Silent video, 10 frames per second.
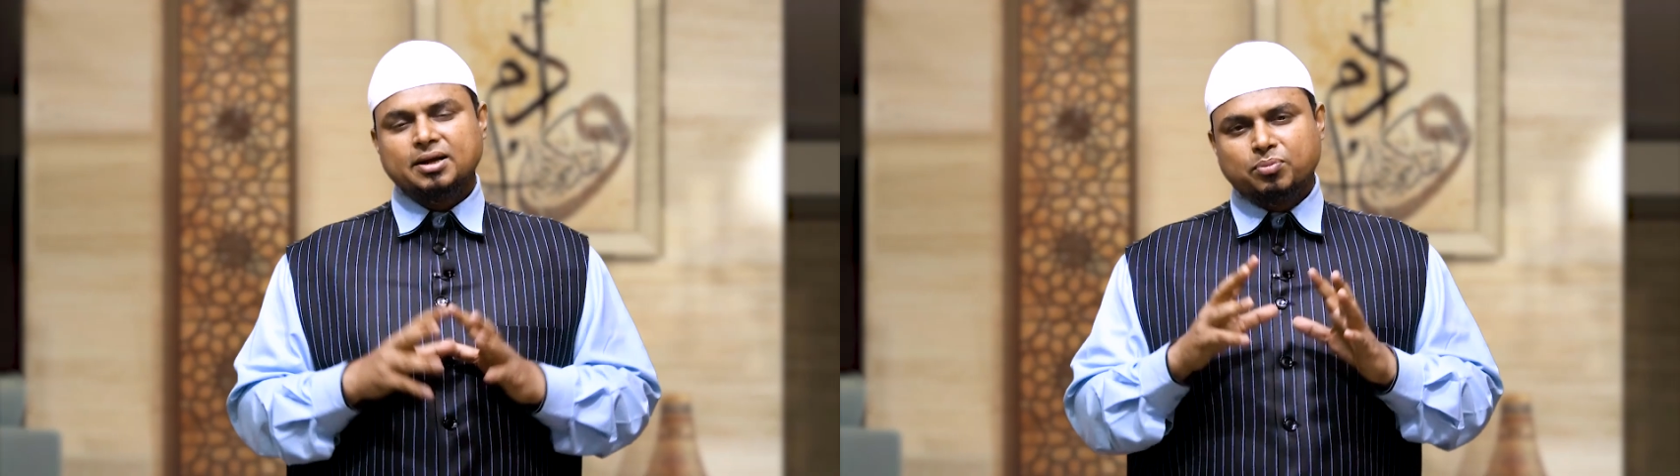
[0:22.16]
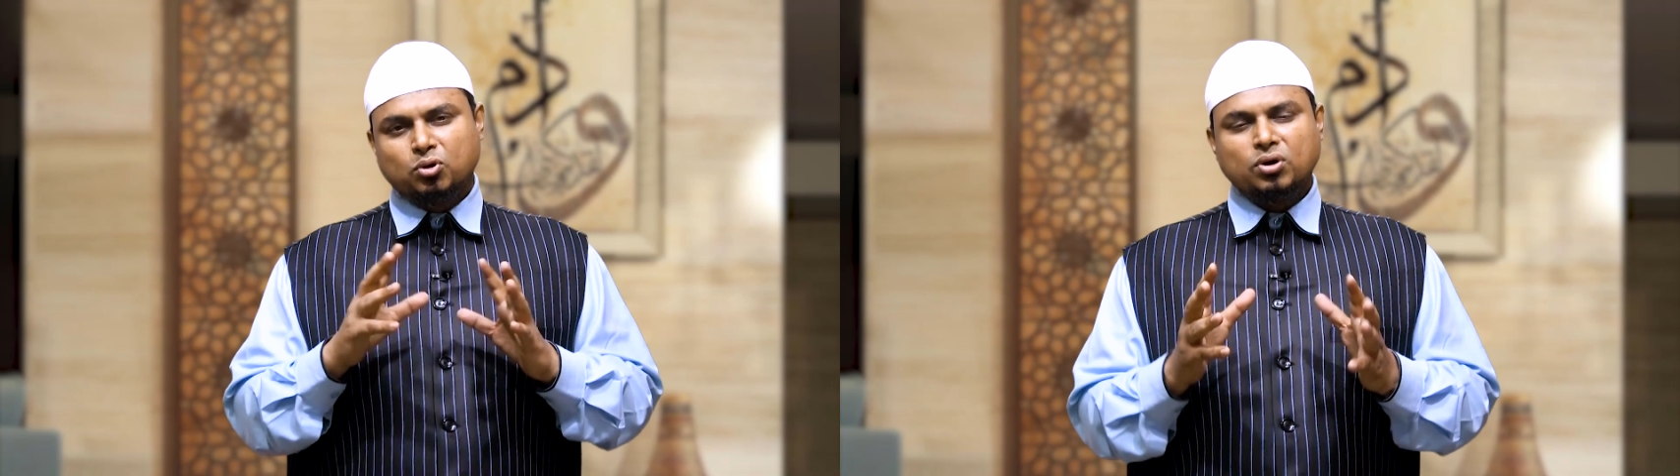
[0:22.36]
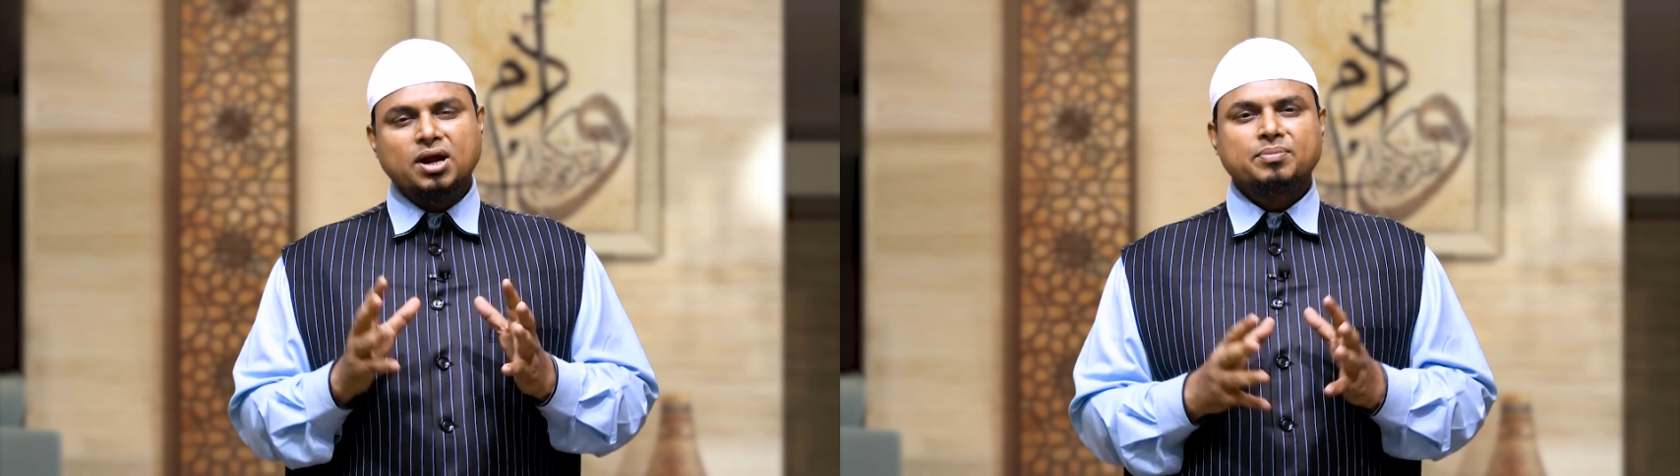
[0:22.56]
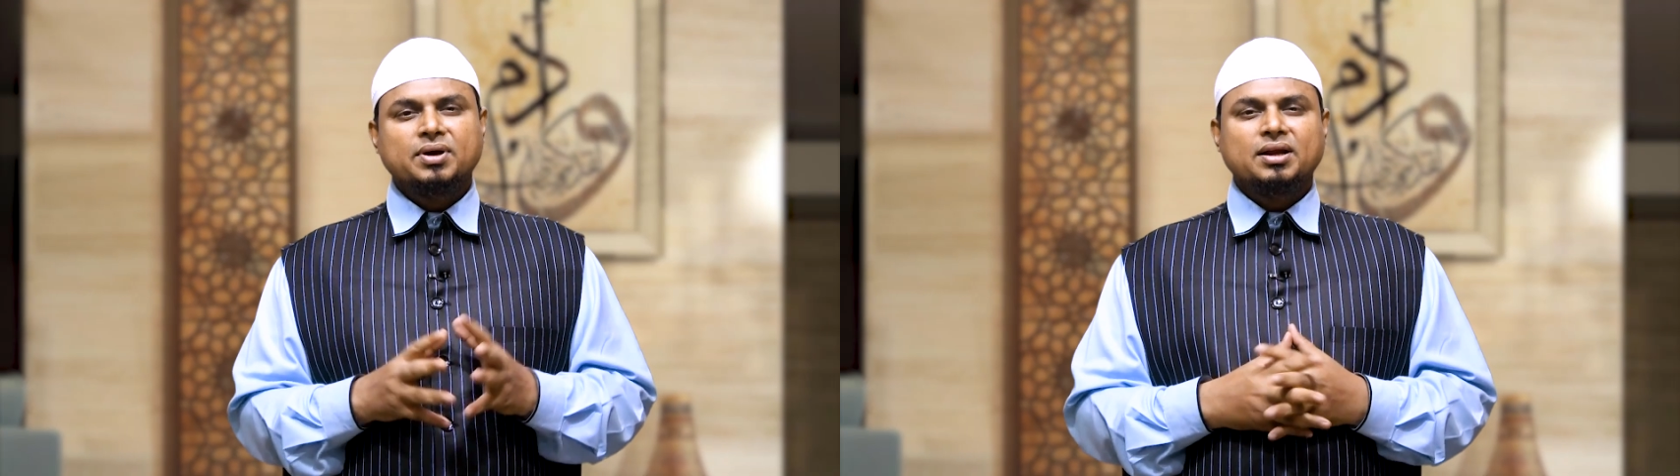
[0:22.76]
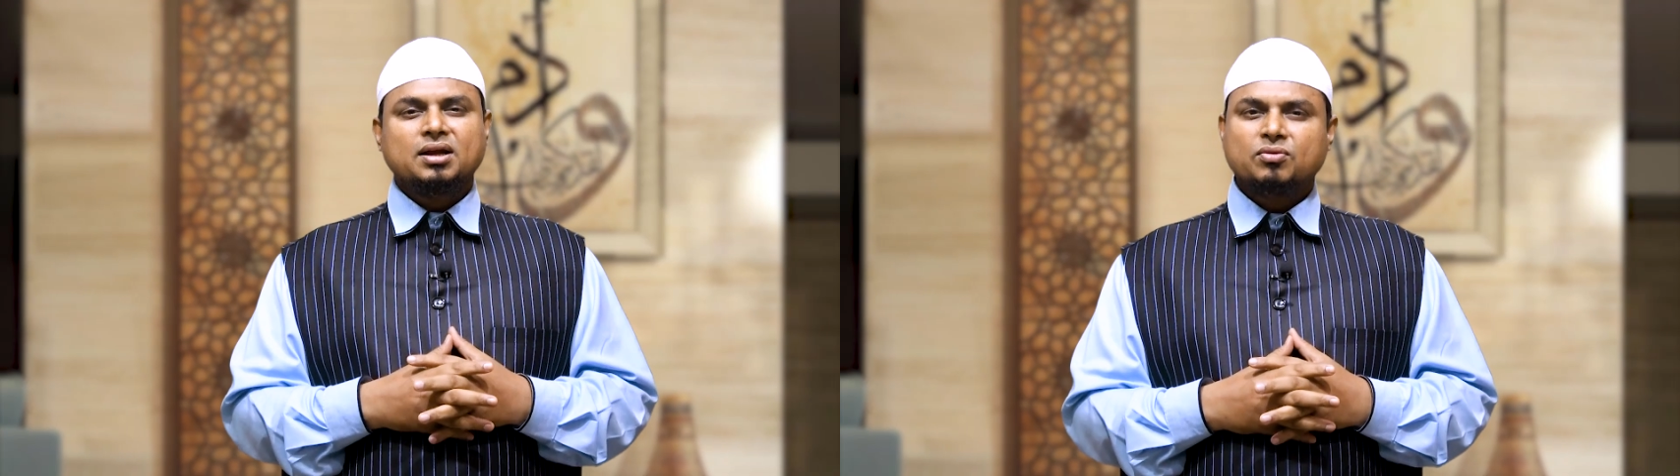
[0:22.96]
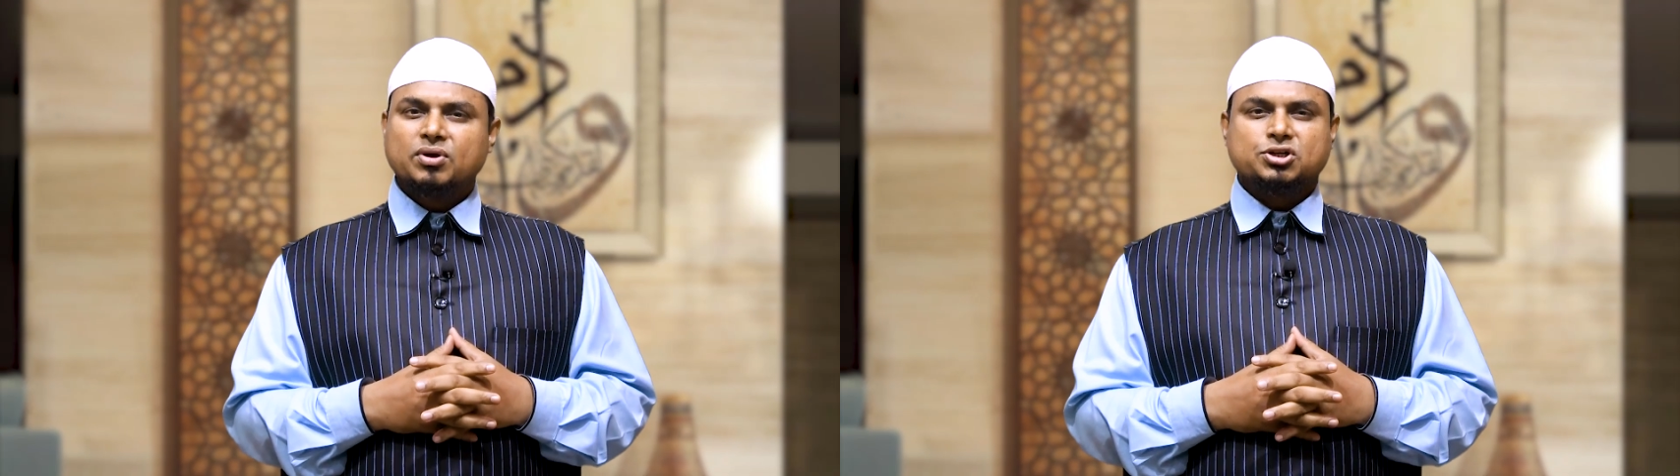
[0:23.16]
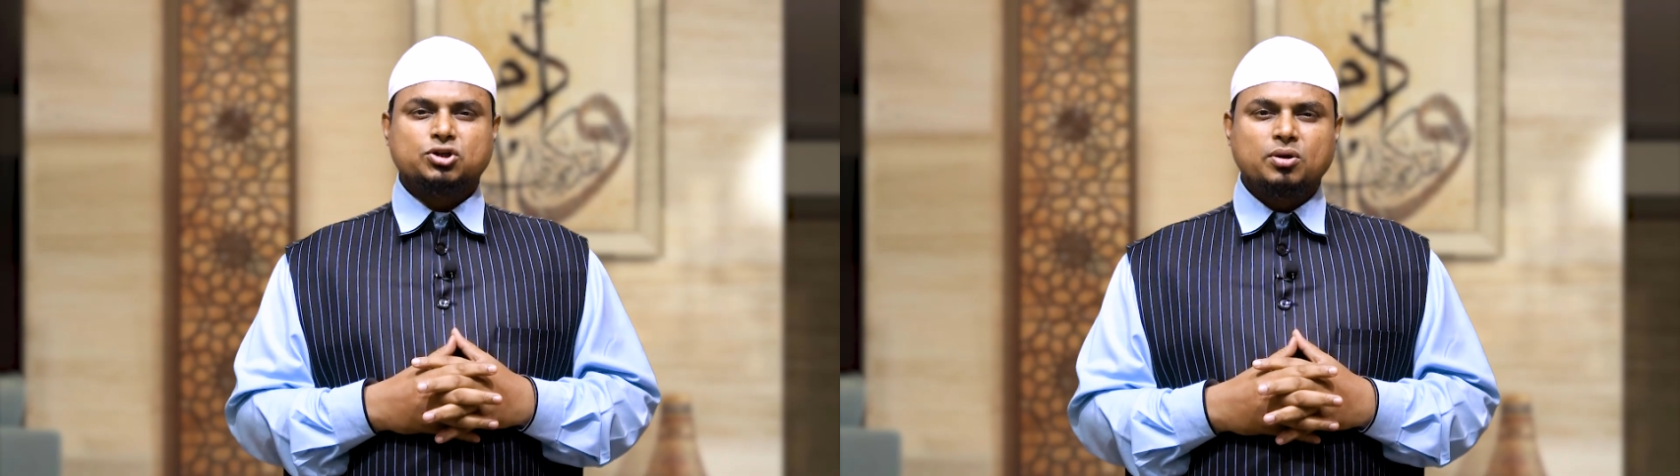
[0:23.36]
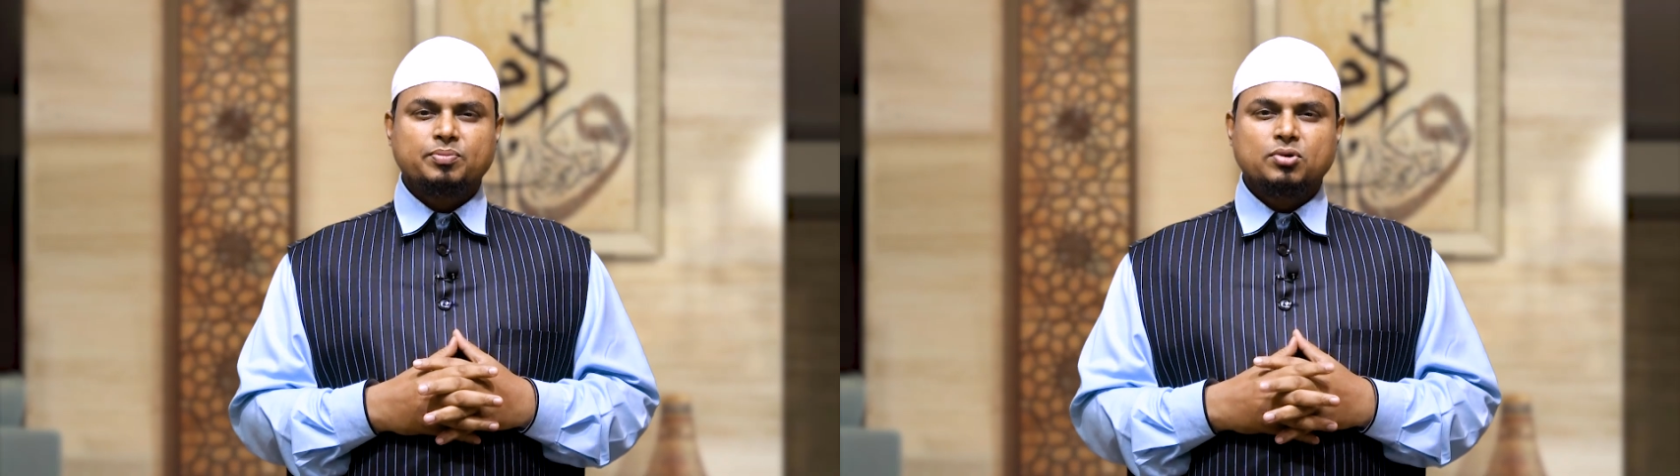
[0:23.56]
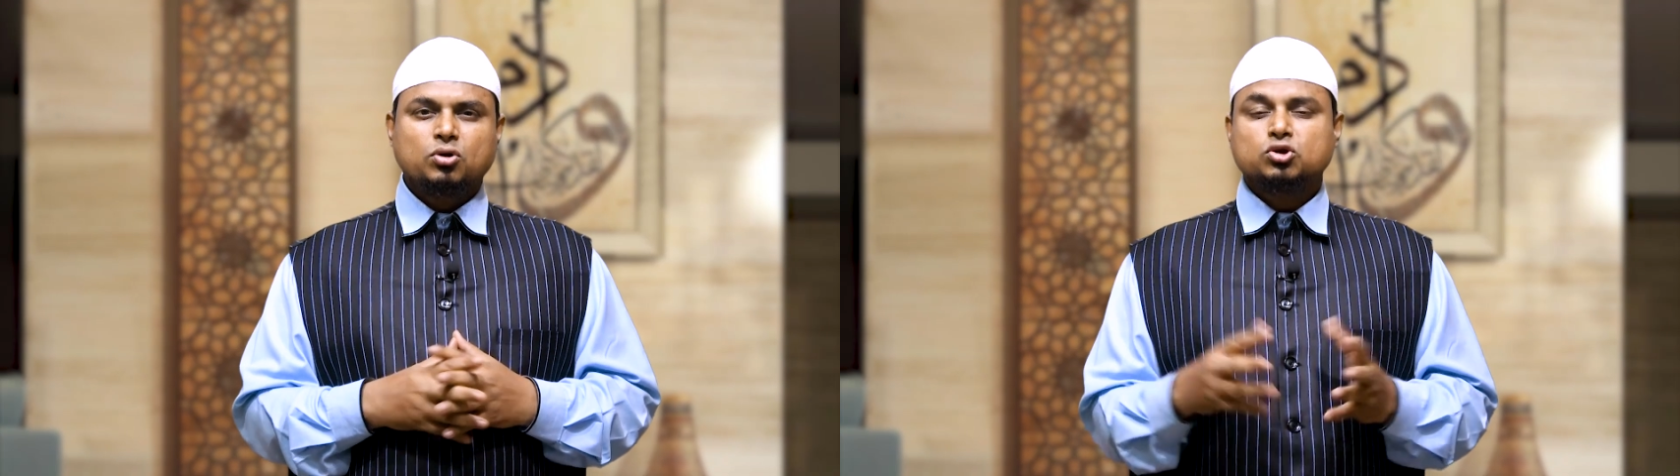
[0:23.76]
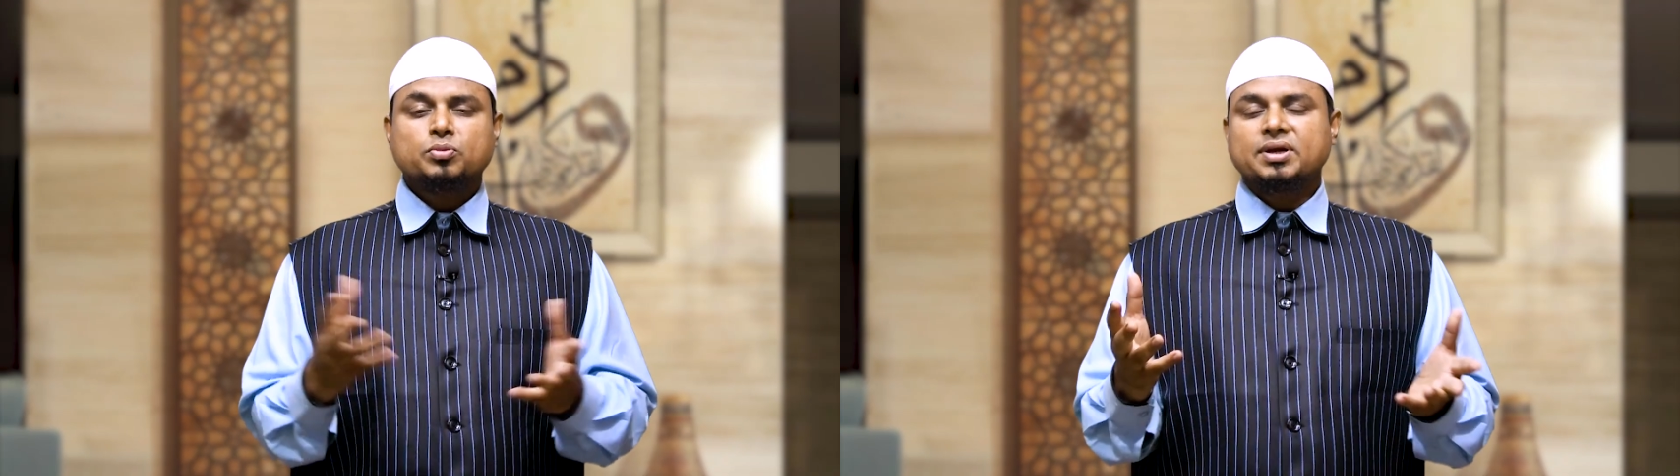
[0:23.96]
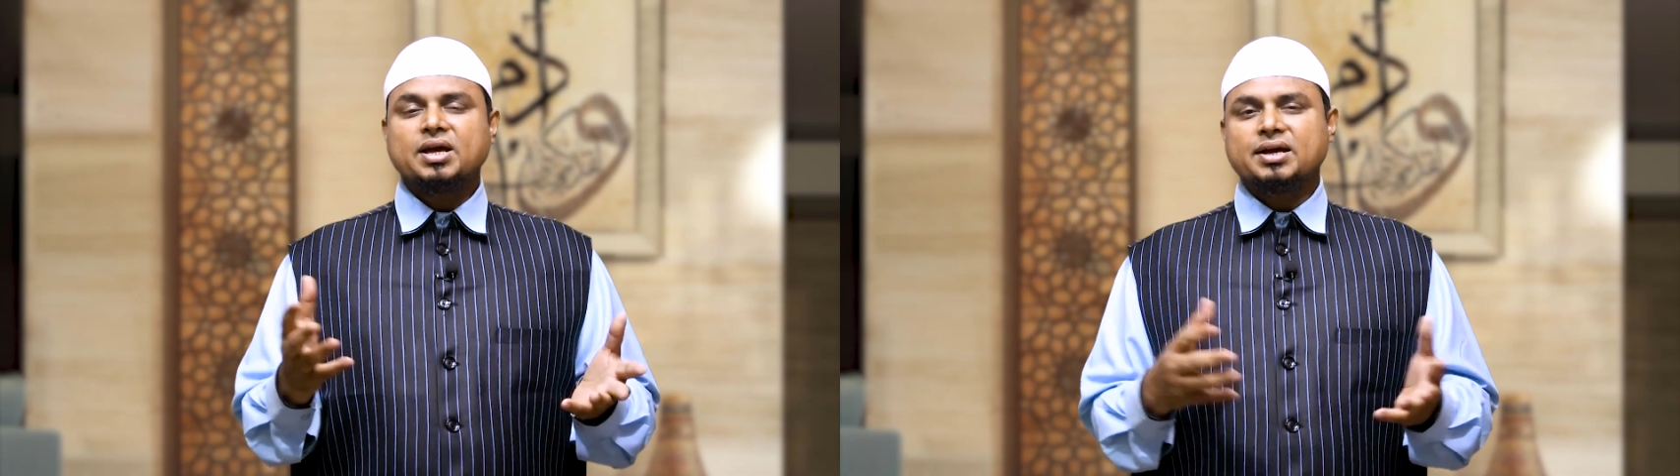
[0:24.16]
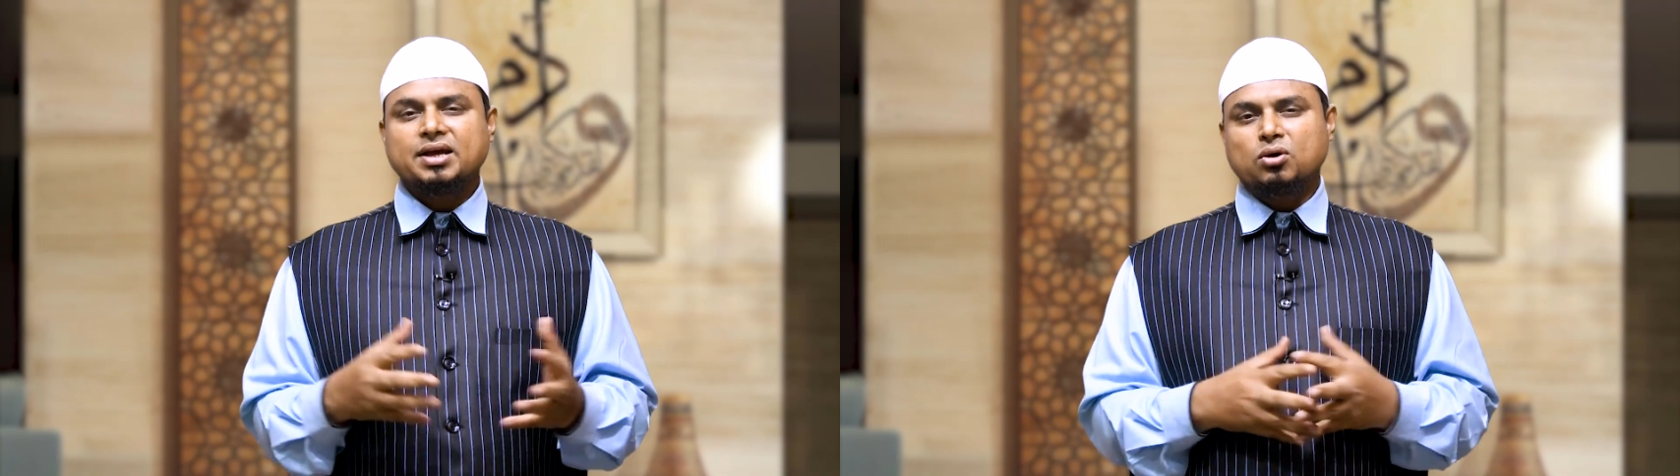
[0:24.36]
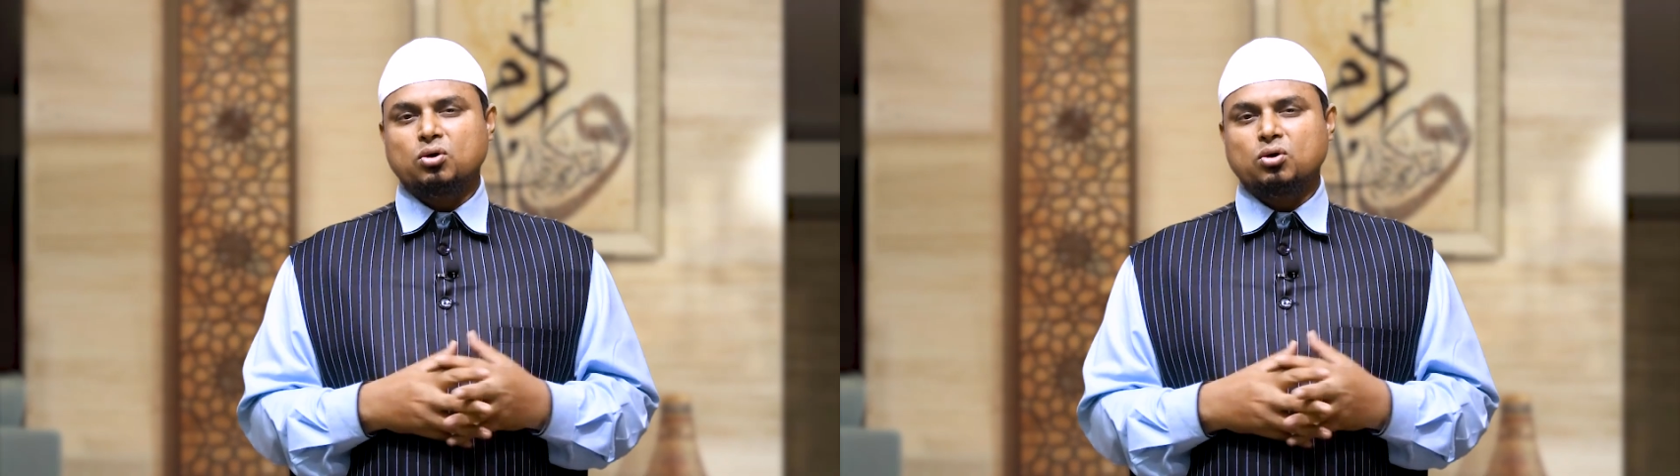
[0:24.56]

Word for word: एक प्रोग्राम करेंगे वर्कशॉप और उसमें क्या क्या